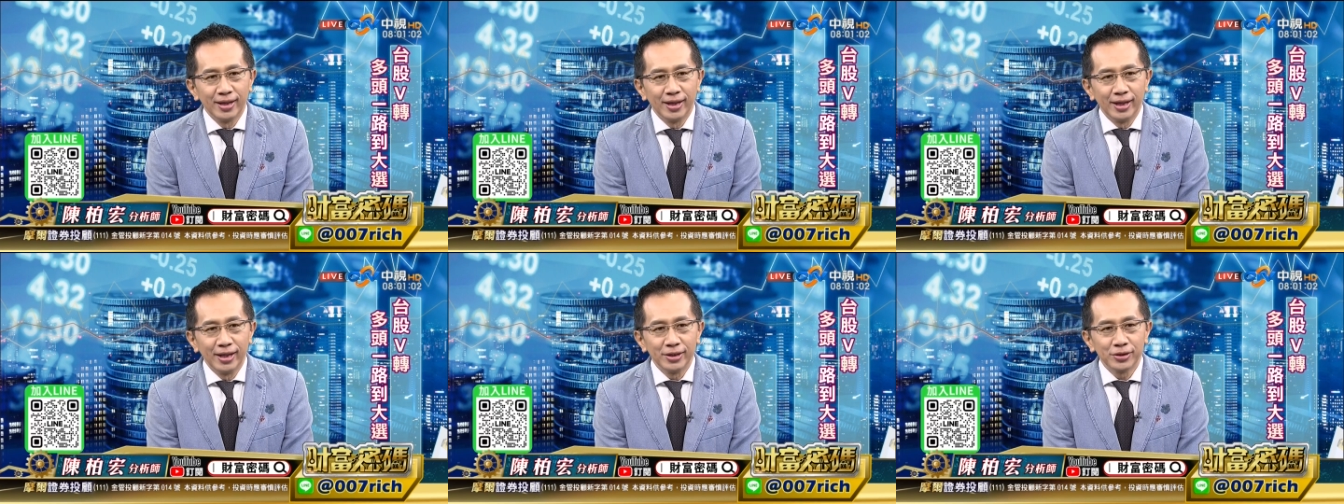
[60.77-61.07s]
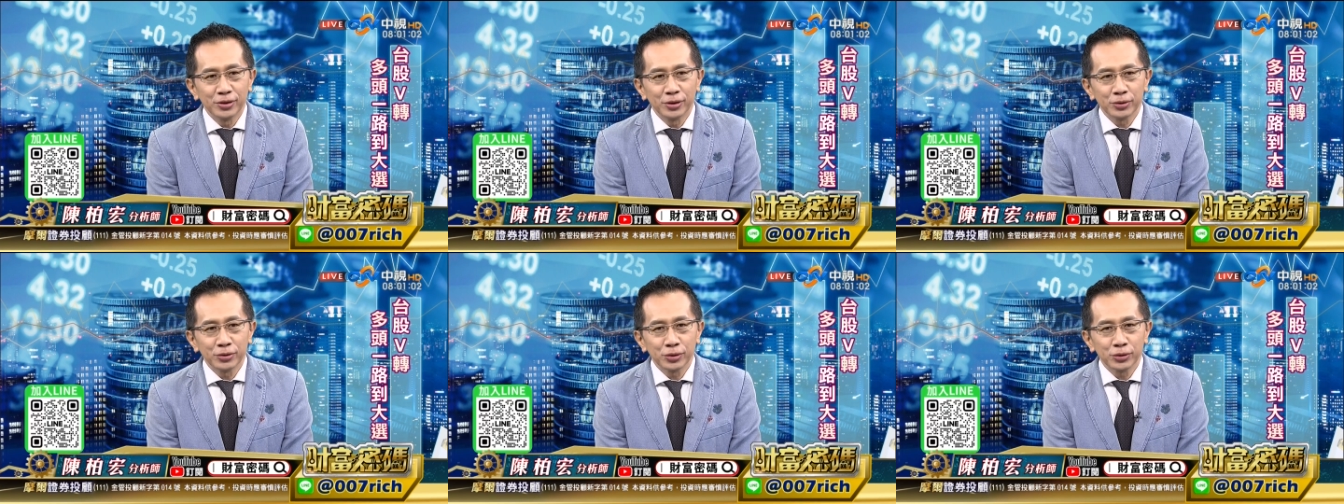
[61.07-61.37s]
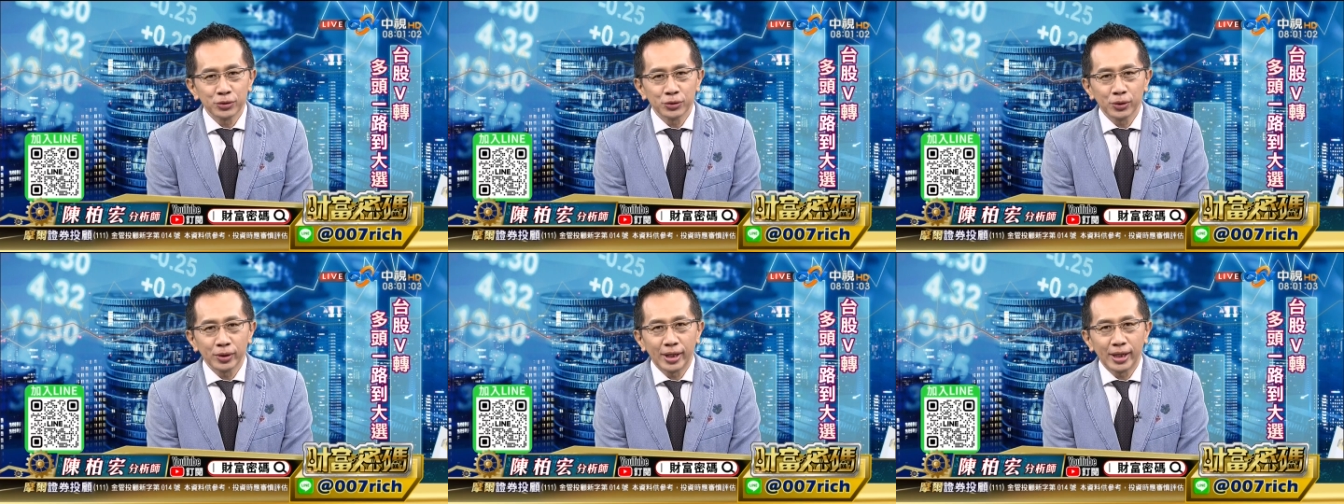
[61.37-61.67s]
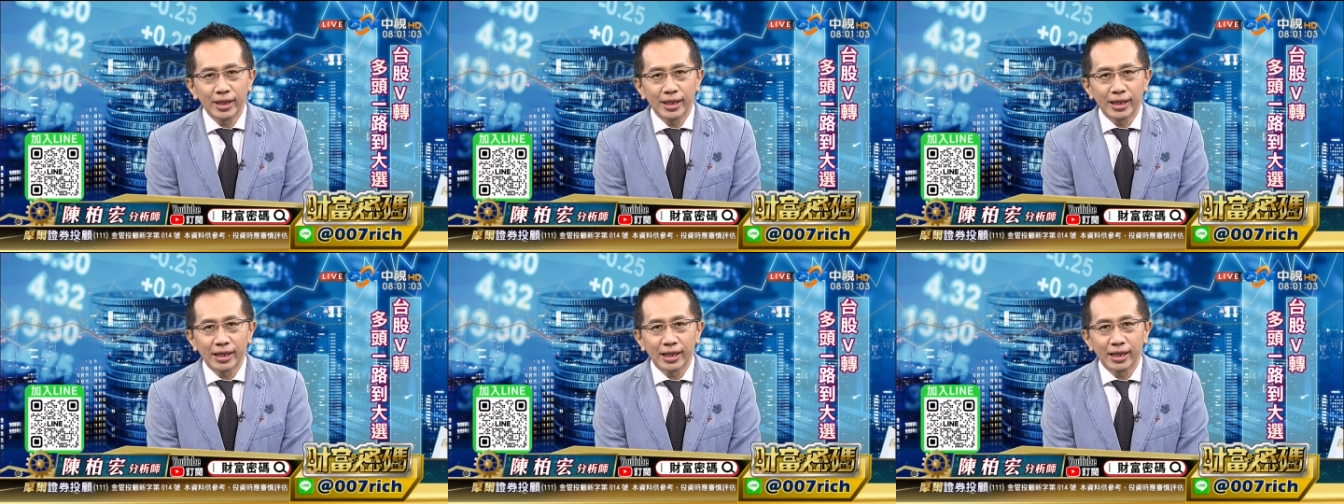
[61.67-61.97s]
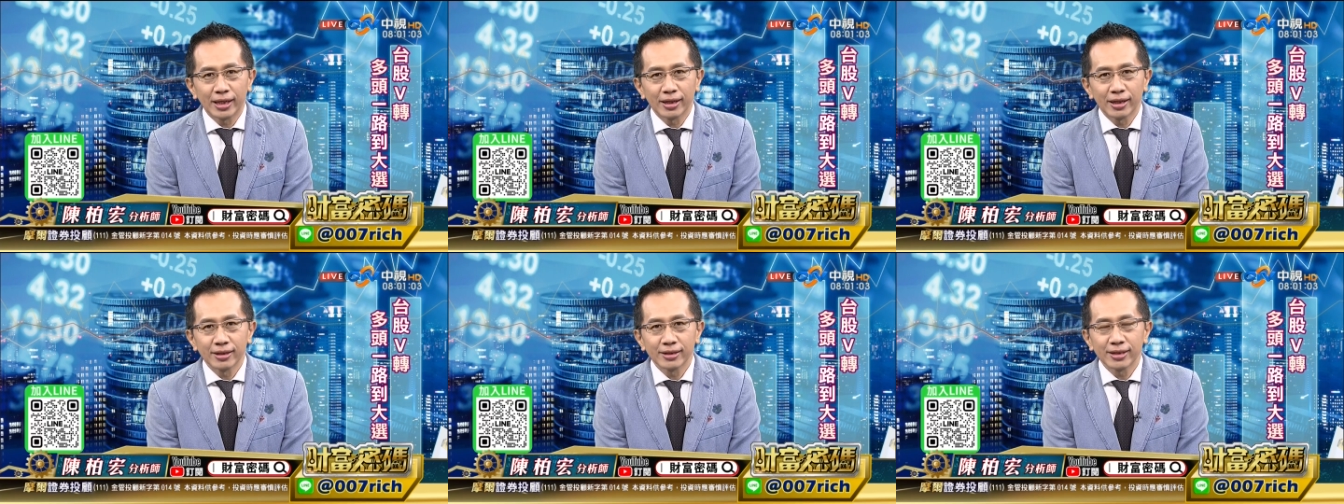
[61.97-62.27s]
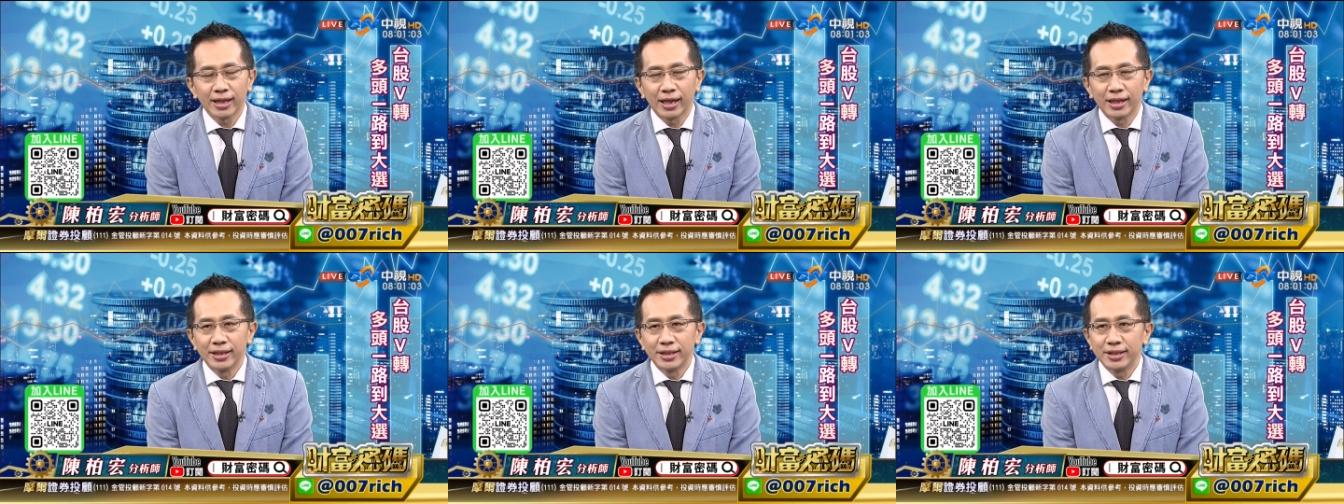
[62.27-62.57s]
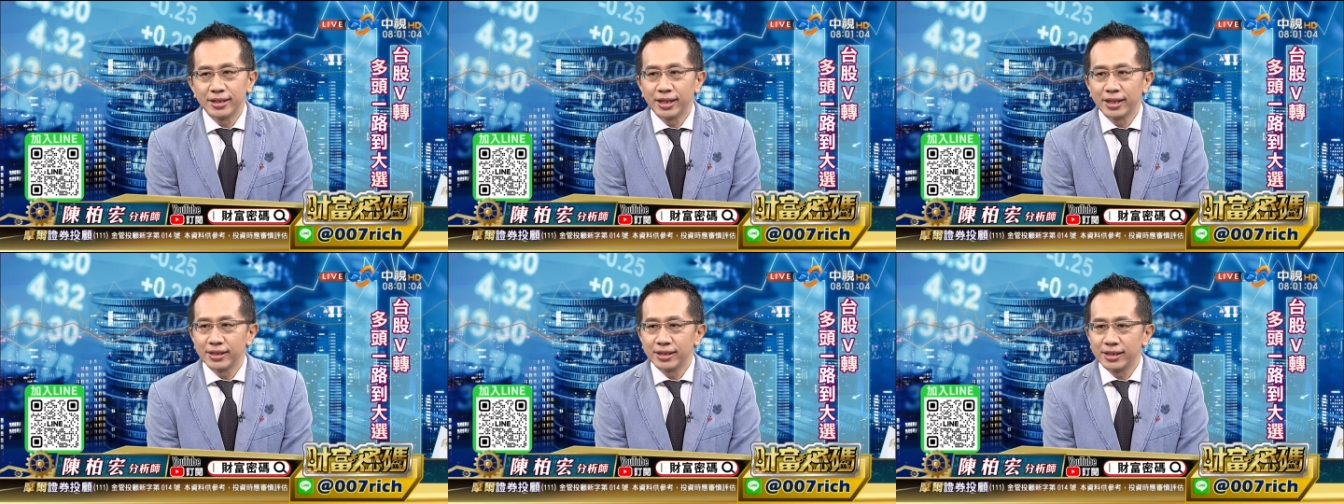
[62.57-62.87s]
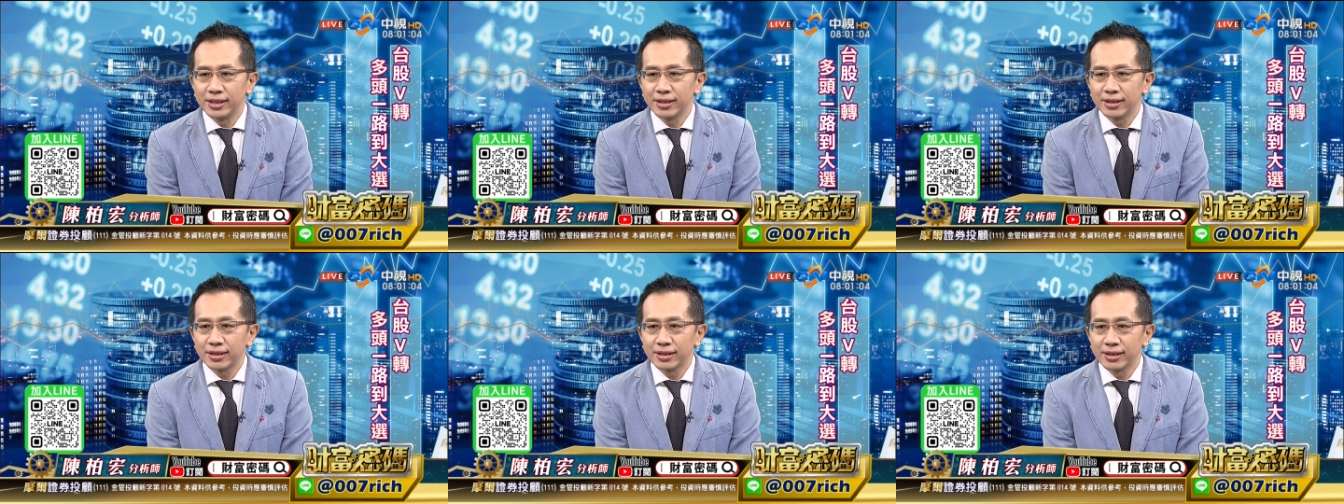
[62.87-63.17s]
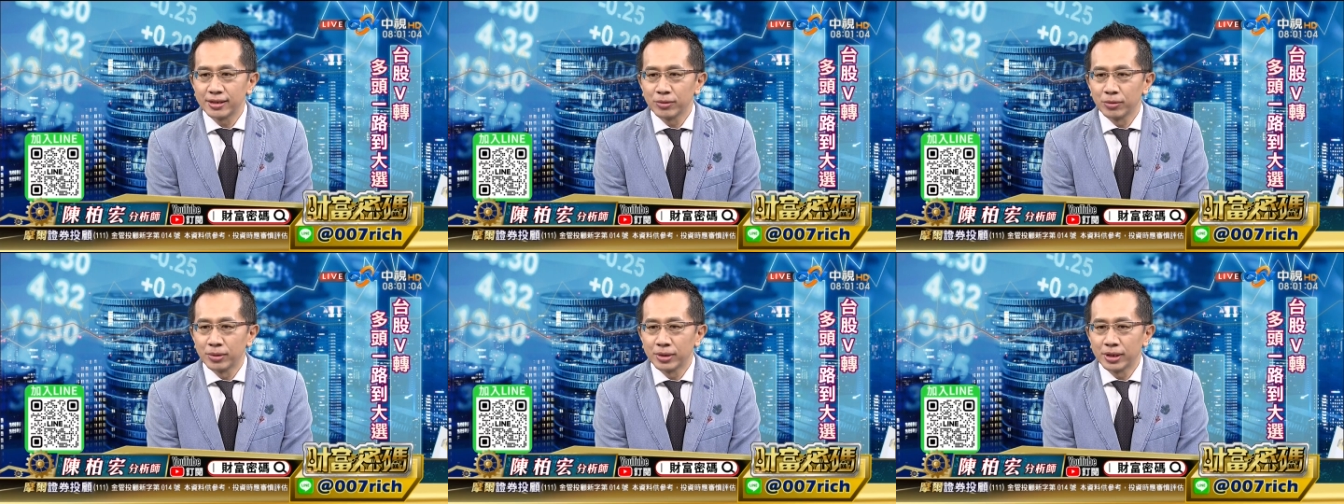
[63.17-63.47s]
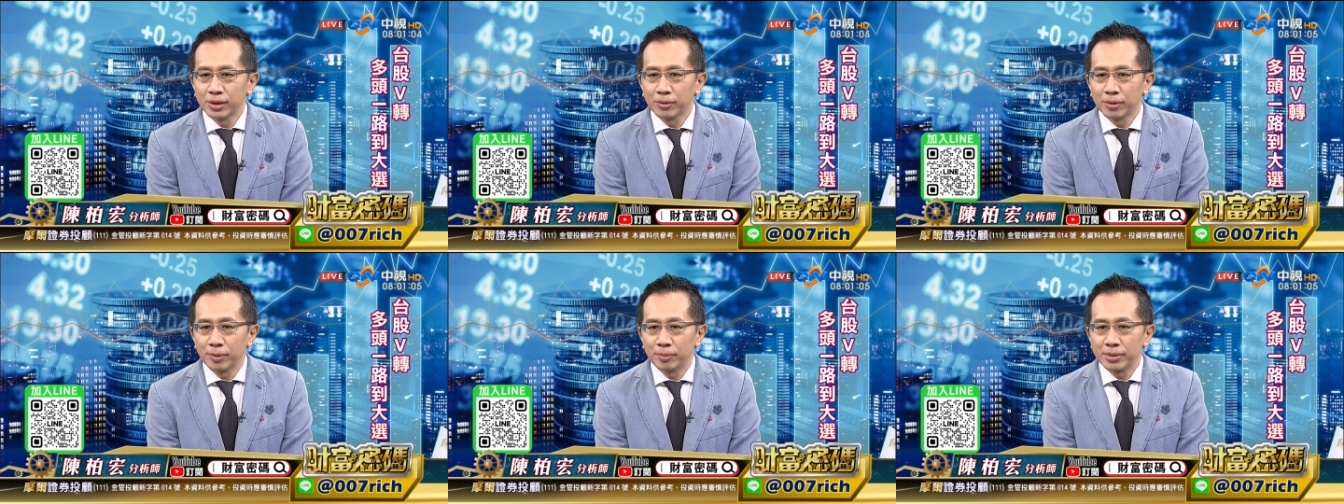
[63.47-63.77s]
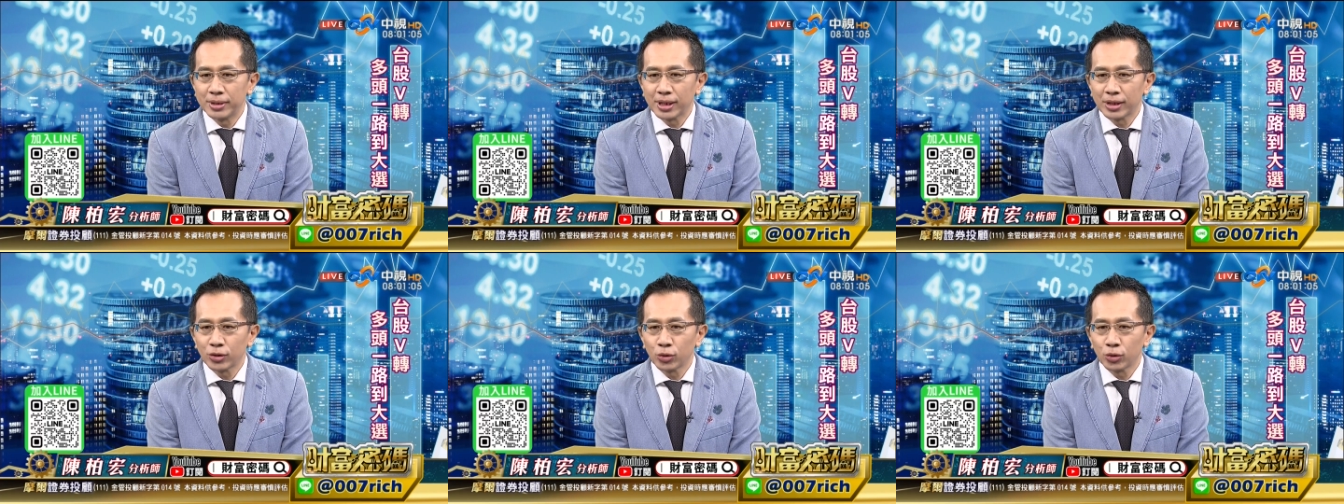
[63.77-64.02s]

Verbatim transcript: 也就是说，昨天你看到的上影线，其实我认为比较